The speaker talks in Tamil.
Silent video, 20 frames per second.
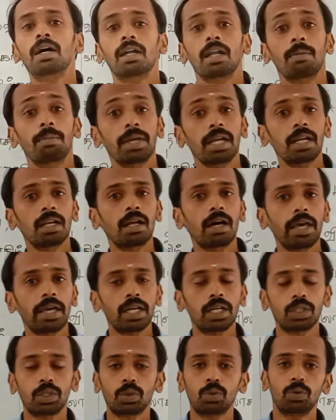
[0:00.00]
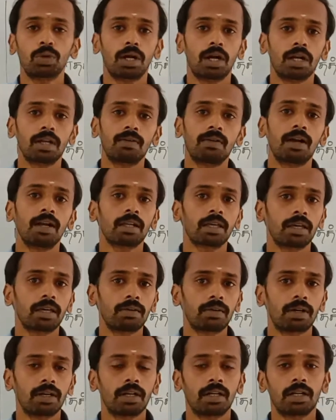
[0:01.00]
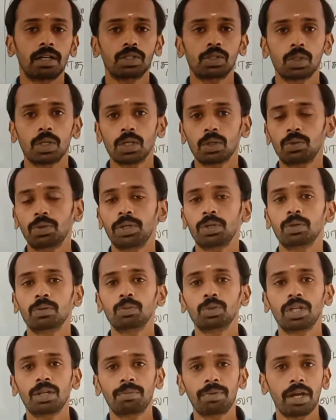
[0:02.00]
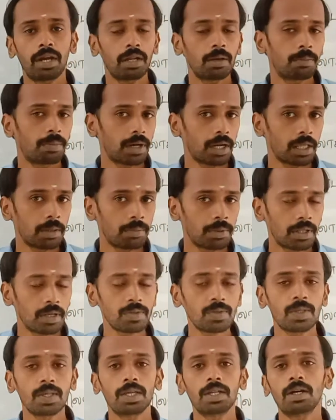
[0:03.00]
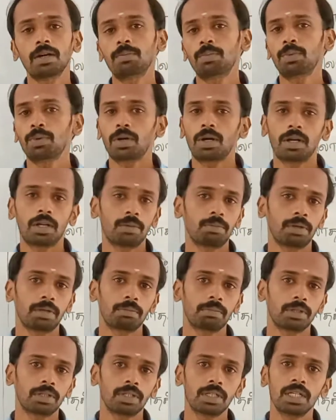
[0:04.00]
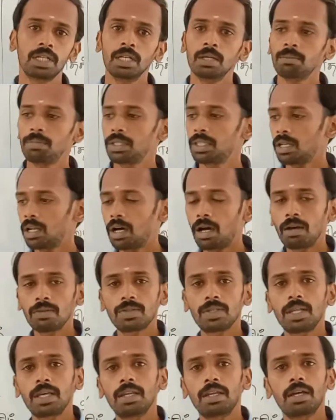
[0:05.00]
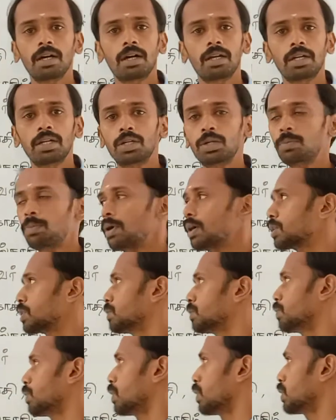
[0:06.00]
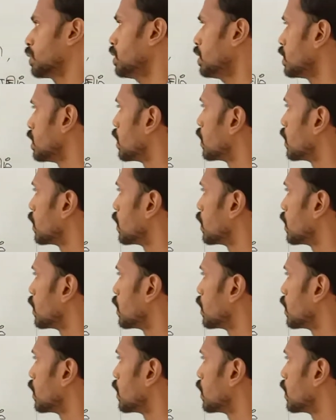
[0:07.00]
நபிகள் நாயகத்துக்குண்டான வாழ்க்கை வரலாற்றை சொல்லக்கூடிய ஒரு முதன்மையான படைப்பு தான் சீரா புராணம் என்பது இப்போ இதன் ஆசிரியர் யார் என்று பார்க்கும் பொழுது